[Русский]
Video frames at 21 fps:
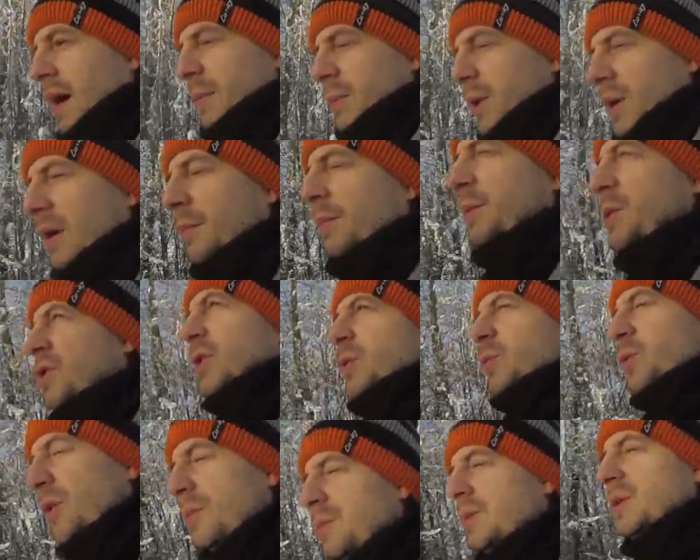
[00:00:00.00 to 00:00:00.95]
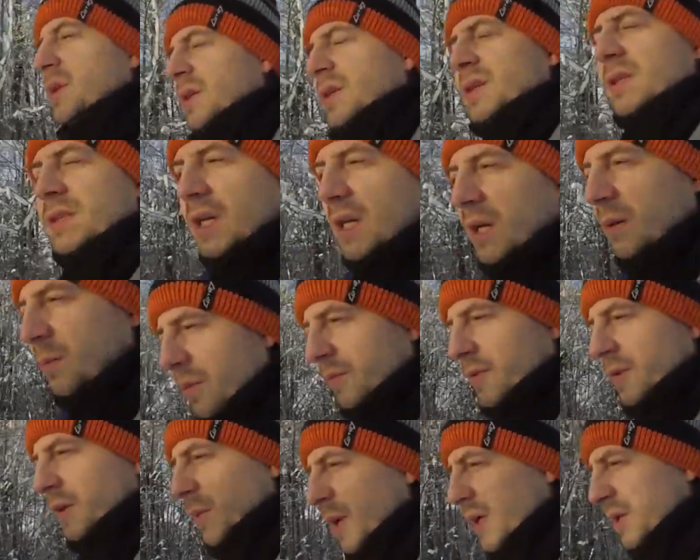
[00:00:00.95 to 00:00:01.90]
кабель для печи будем делать отдельным
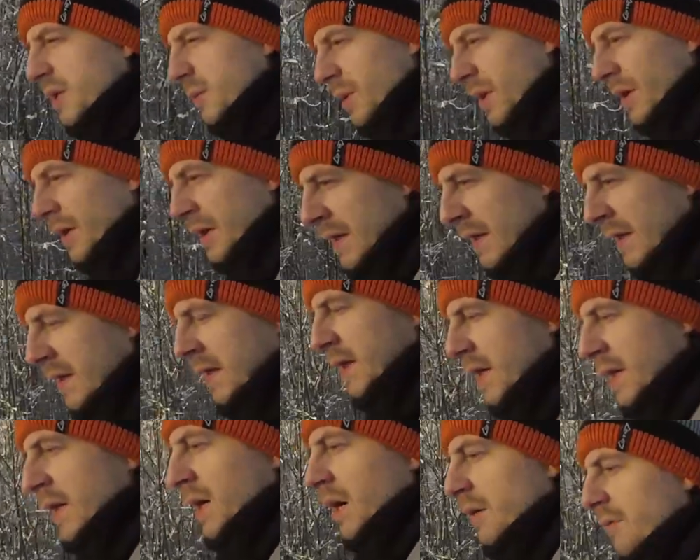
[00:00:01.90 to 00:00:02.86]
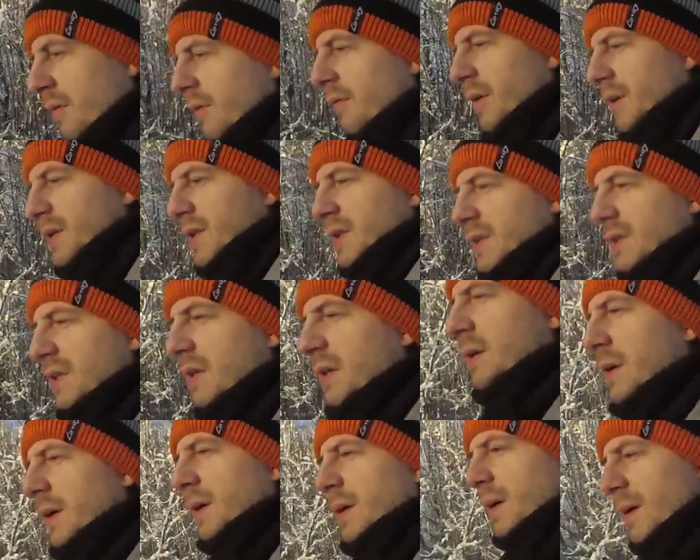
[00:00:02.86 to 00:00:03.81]
автоматом. Выводить.
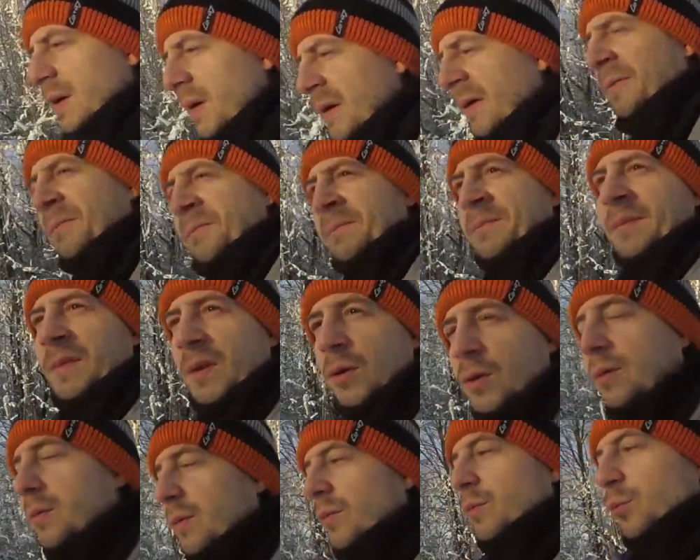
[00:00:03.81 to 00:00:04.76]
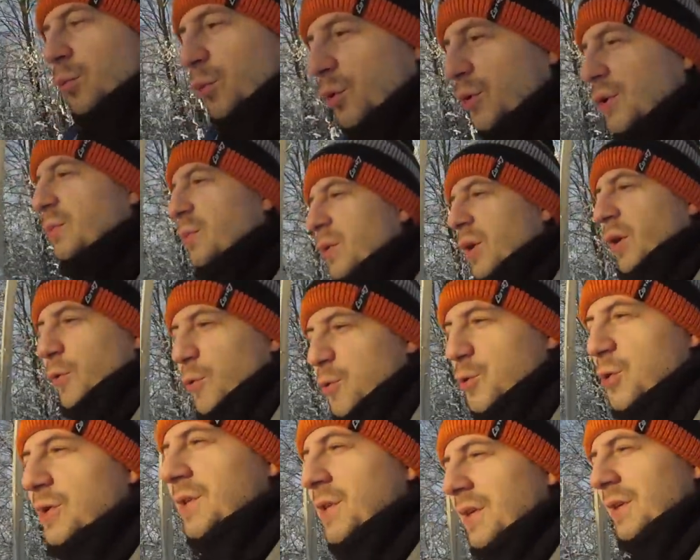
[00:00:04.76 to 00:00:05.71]
Ну, будем,
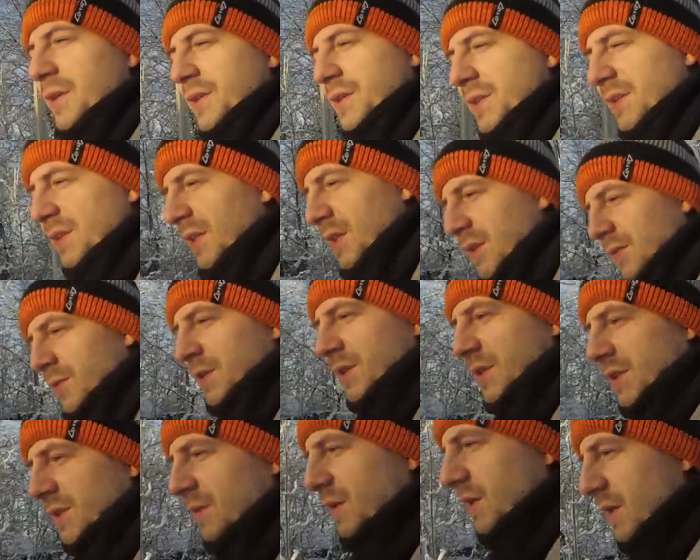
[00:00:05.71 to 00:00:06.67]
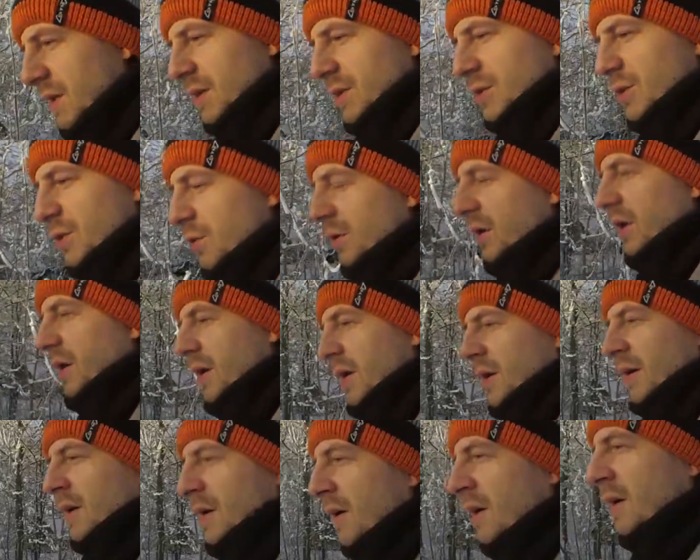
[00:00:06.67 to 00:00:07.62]
короче, делать из этого действительно что-то
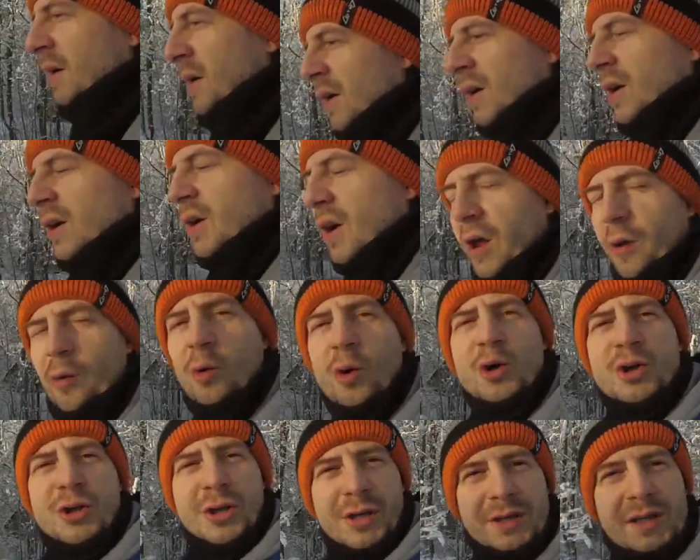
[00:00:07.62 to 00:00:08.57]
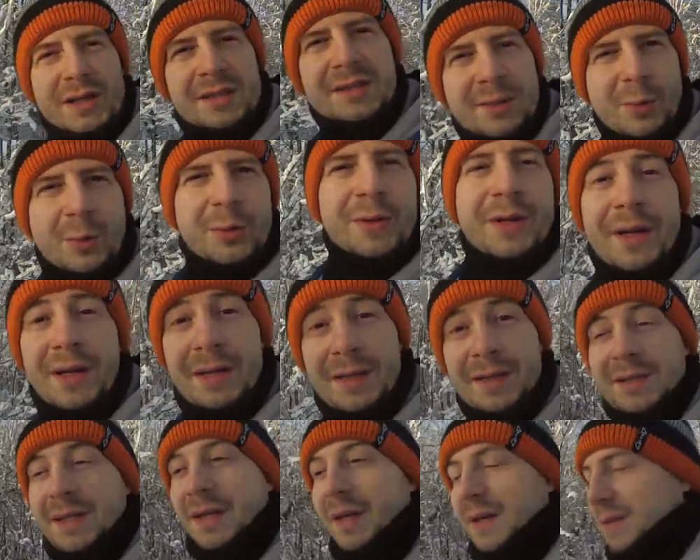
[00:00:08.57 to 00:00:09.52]
хорошее, достойное и
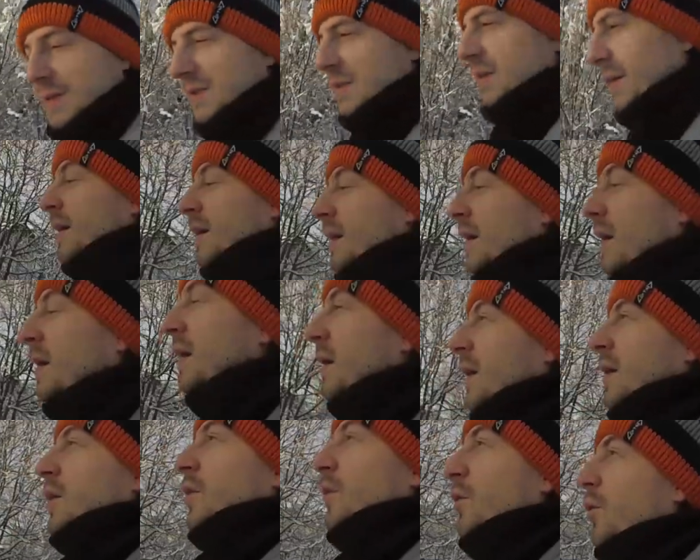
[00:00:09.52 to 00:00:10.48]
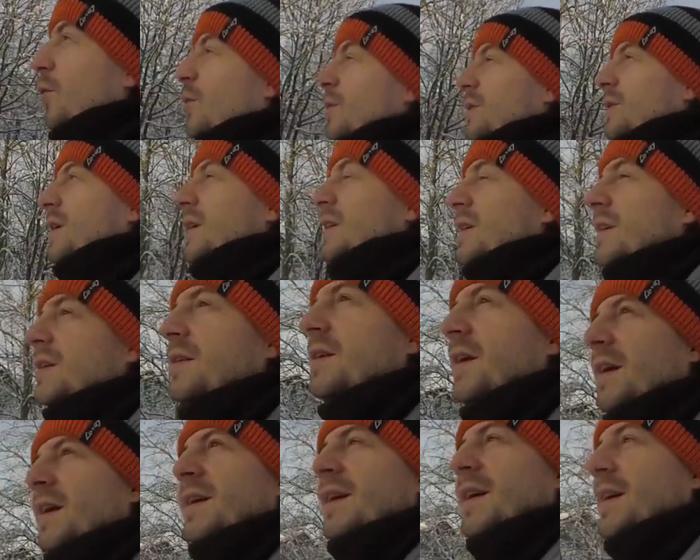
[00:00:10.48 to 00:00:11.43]
интересное. Ну, вот как-то
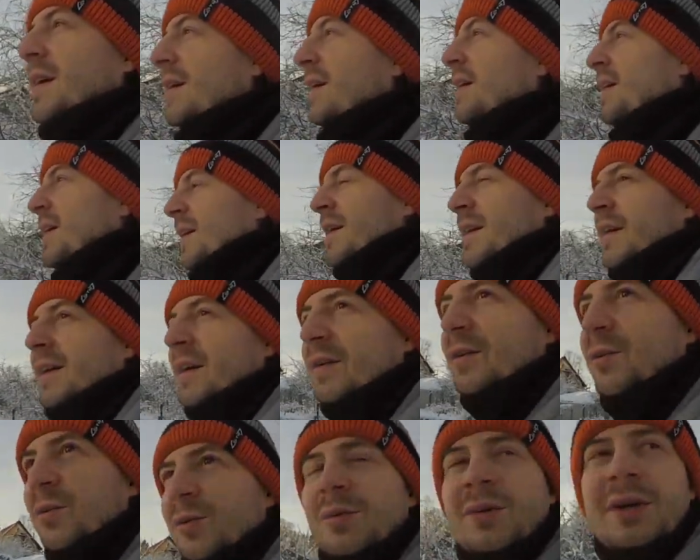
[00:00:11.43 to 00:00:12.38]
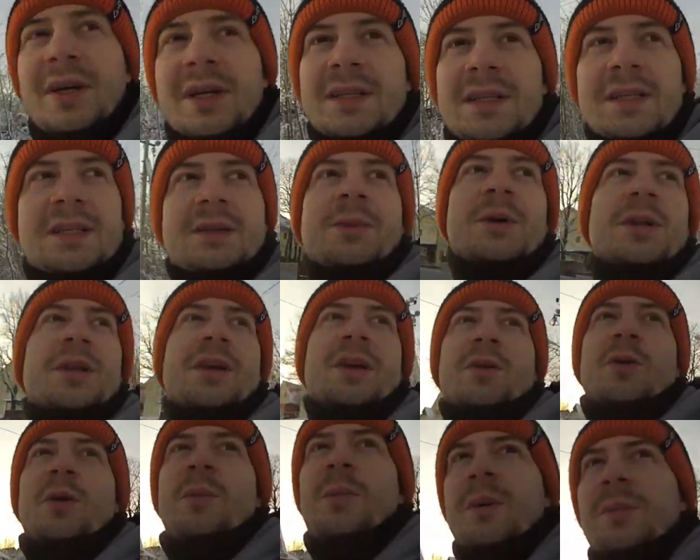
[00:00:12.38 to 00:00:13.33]
так. Ну, если тебе,
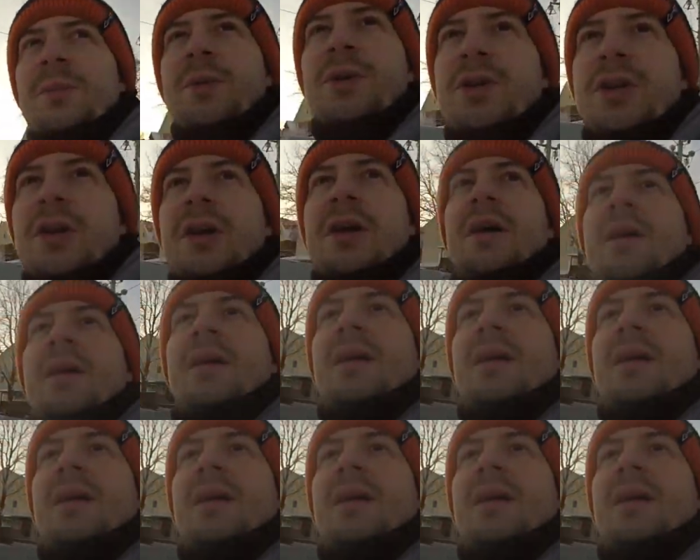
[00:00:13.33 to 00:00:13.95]
дорогой подписчик,